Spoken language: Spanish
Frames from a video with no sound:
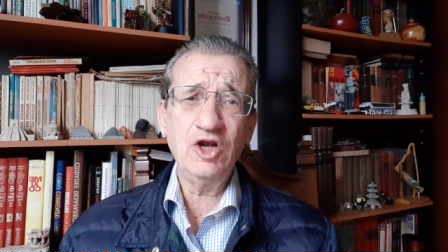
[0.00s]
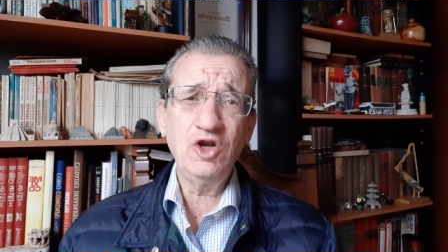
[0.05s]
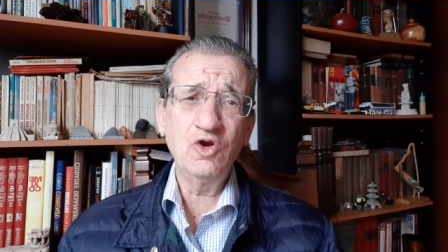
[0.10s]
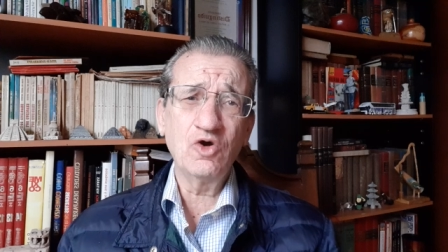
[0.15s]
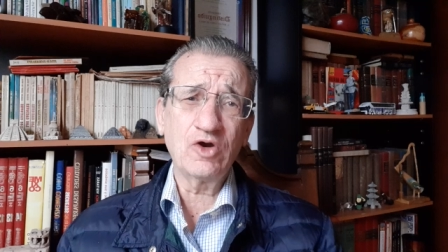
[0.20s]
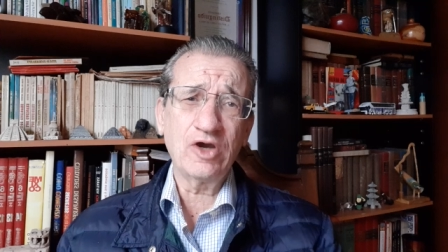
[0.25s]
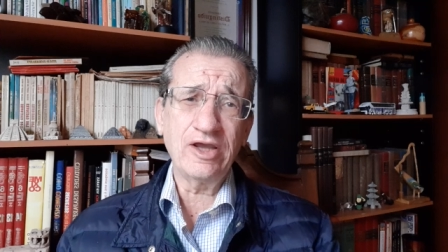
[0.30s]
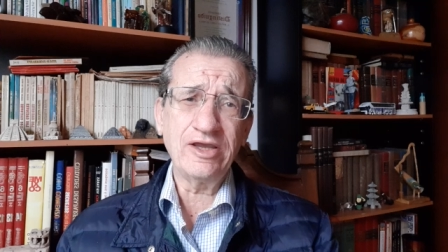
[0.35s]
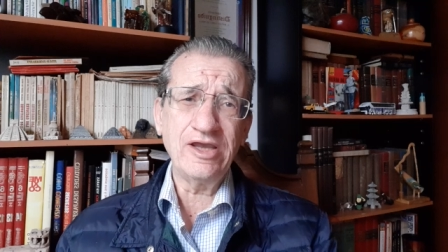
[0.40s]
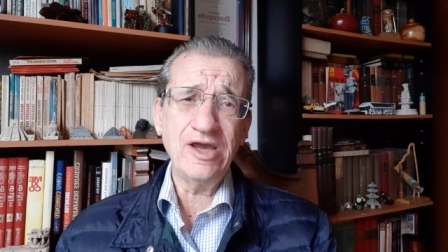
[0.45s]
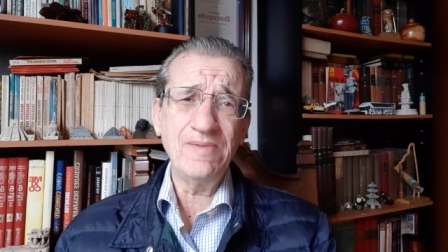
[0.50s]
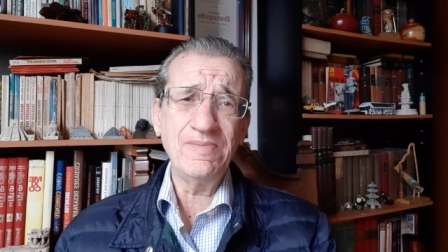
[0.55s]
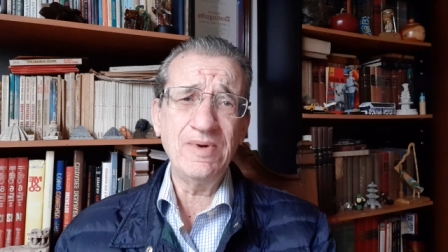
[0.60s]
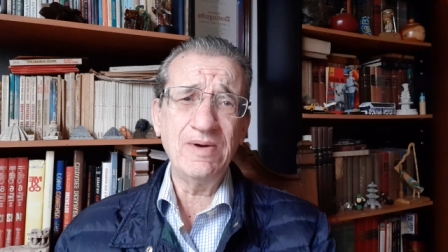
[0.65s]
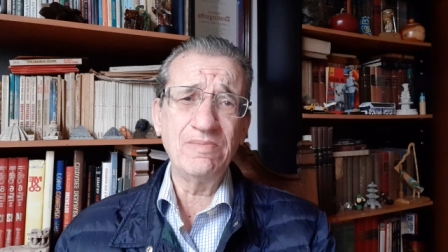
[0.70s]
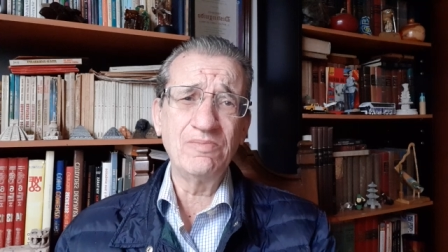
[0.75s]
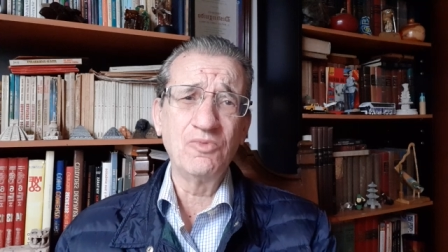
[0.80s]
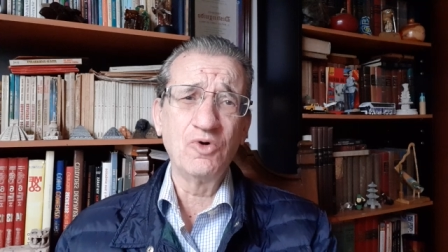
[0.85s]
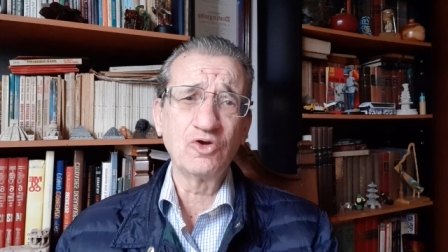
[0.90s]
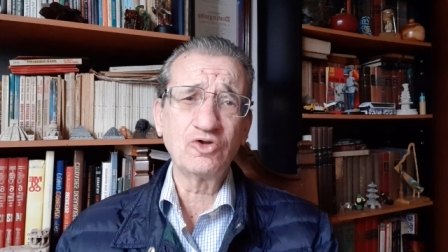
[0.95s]
lo que
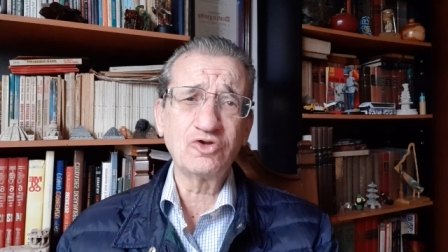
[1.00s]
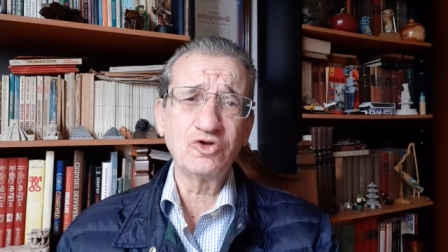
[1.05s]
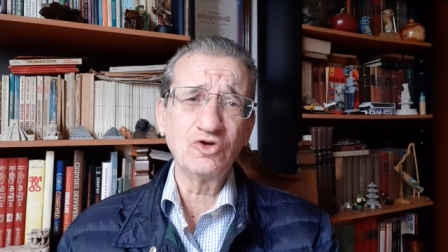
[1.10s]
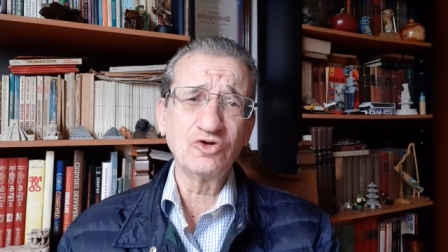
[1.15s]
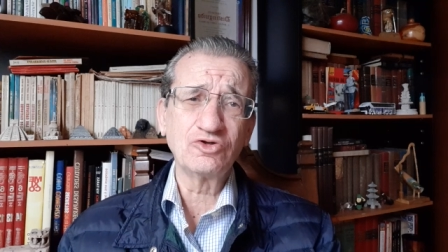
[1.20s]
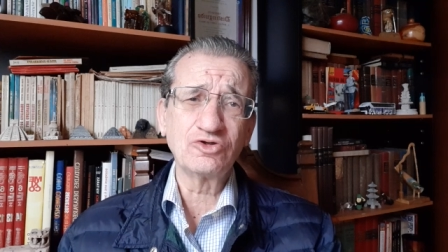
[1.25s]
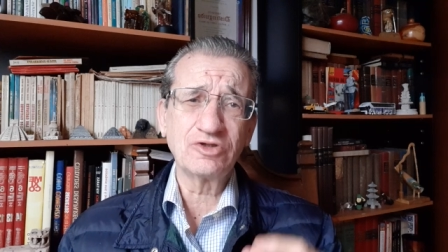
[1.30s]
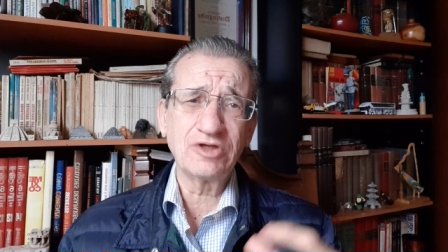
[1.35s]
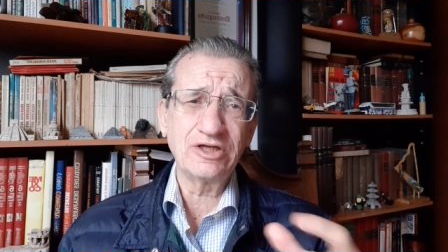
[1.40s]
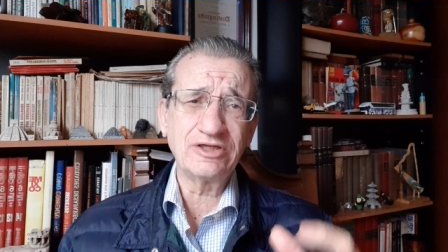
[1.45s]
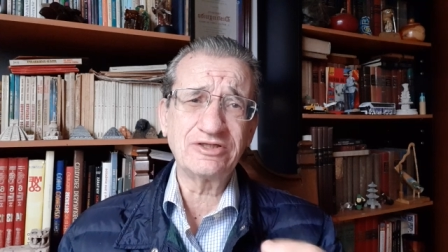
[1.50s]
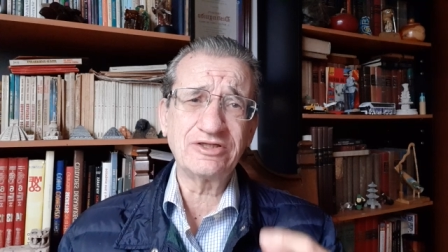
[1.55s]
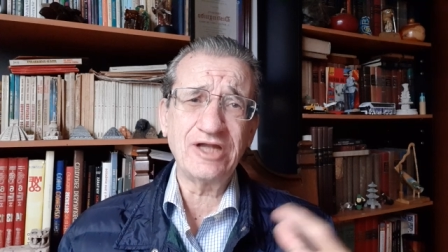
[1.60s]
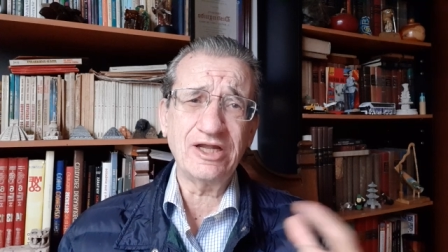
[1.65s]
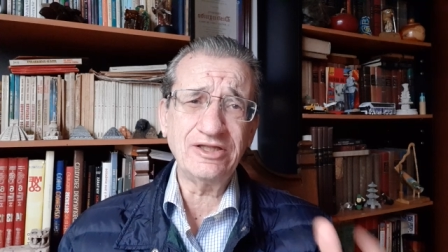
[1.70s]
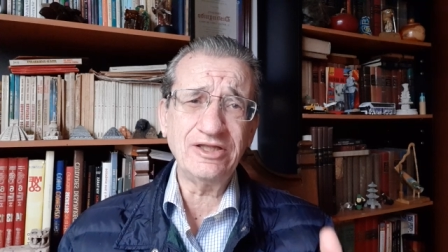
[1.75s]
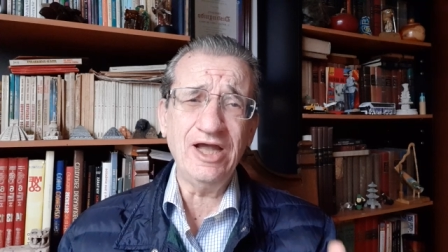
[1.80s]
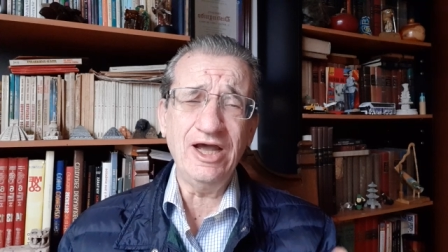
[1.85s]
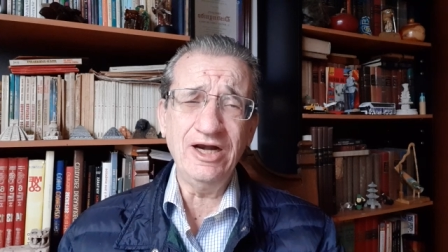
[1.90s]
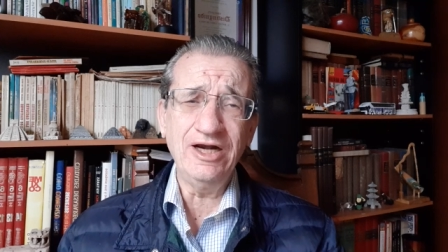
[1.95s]
llaman votos
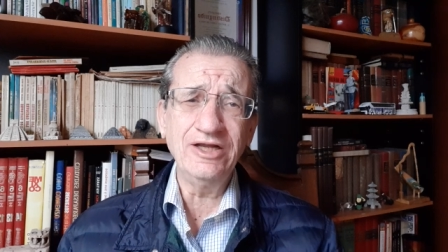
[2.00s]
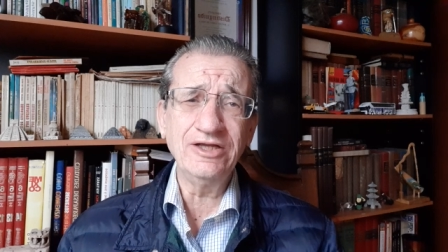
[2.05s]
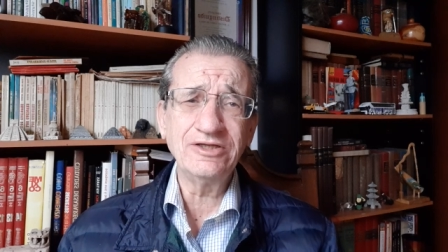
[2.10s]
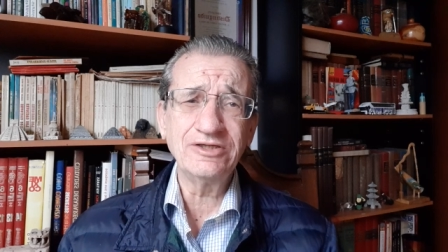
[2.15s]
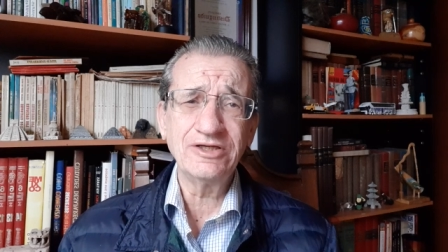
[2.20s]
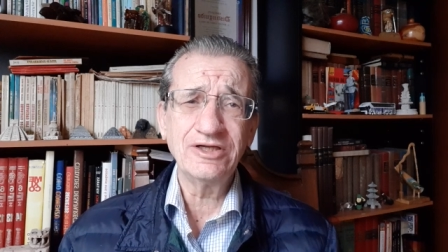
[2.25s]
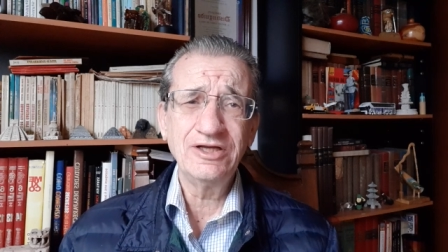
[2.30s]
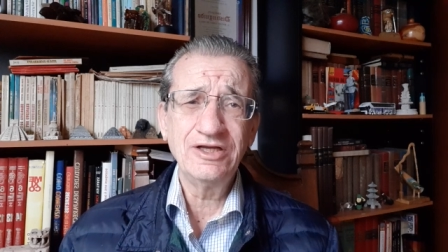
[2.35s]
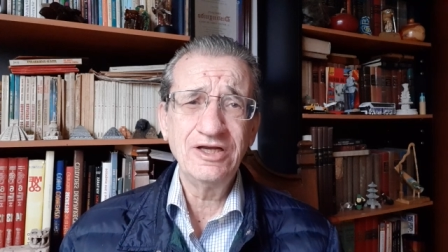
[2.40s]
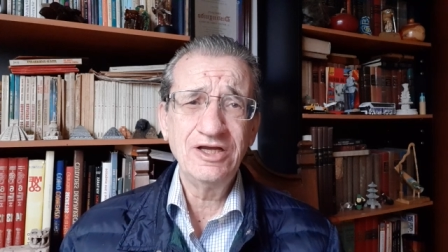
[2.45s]
estatales